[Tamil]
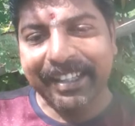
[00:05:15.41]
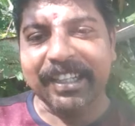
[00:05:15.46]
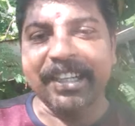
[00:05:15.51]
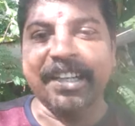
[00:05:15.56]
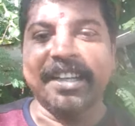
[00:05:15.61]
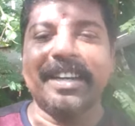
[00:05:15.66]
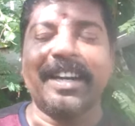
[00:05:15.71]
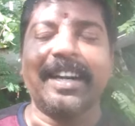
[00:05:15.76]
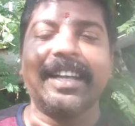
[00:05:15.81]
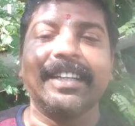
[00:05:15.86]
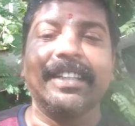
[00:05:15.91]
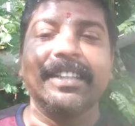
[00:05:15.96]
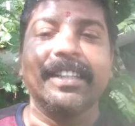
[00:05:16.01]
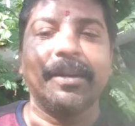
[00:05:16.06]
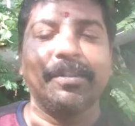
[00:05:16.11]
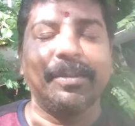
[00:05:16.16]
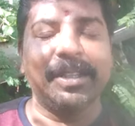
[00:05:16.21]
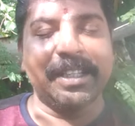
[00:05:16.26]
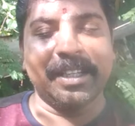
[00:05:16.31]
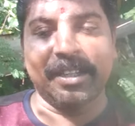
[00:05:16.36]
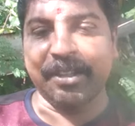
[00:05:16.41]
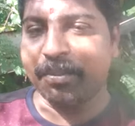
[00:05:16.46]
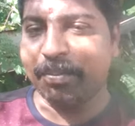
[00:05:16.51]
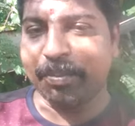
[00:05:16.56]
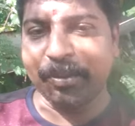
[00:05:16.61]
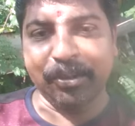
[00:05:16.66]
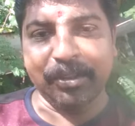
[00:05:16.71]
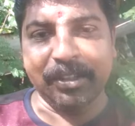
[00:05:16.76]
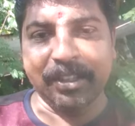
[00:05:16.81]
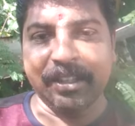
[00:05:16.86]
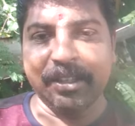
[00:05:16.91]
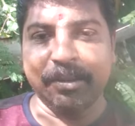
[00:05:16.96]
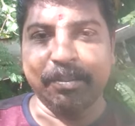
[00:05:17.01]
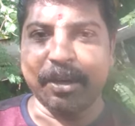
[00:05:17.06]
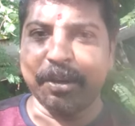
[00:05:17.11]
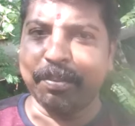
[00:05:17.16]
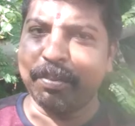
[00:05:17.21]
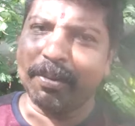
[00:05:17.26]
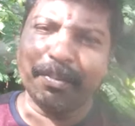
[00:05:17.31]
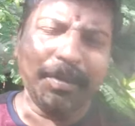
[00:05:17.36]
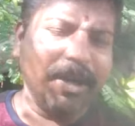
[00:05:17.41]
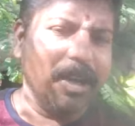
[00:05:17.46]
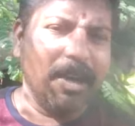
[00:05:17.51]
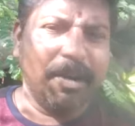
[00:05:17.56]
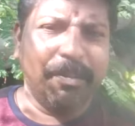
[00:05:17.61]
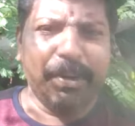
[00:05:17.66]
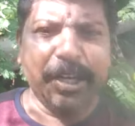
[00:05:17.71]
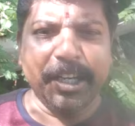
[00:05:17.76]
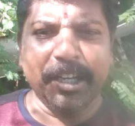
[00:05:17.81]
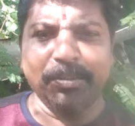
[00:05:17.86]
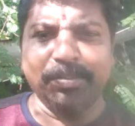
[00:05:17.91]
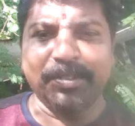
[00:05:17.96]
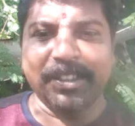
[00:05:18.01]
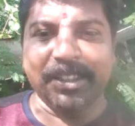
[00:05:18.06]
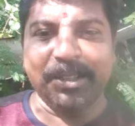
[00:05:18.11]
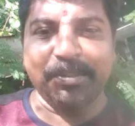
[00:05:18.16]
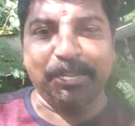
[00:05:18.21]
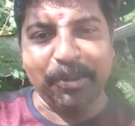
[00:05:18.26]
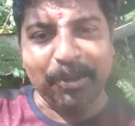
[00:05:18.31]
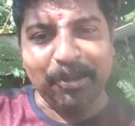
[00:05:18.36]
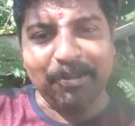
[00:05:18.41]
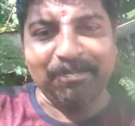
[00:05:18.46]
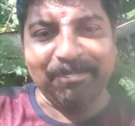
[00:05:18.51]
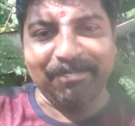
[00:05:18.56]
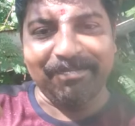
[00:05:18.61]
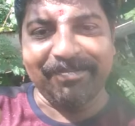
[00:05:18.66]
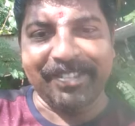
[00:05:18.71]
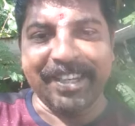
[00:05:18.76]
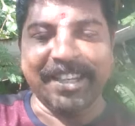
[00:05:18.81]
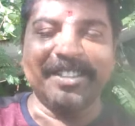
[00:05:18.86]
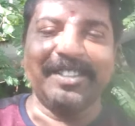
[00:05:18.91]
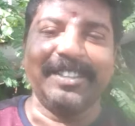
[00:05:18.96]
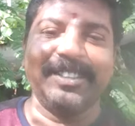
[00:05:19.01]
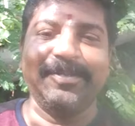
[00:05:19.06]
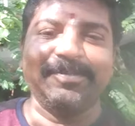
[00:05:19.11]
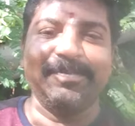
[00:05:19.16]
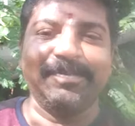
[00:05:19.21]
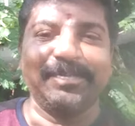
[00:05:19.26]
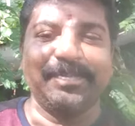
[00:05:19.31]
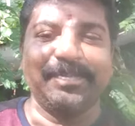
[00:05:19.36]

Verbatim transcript: என்ன நடக்குது அப்படிங்கிறத பொறுத்திருந்து பார்ப்போம் மீண்டும் சந்திப்போம் நன்றி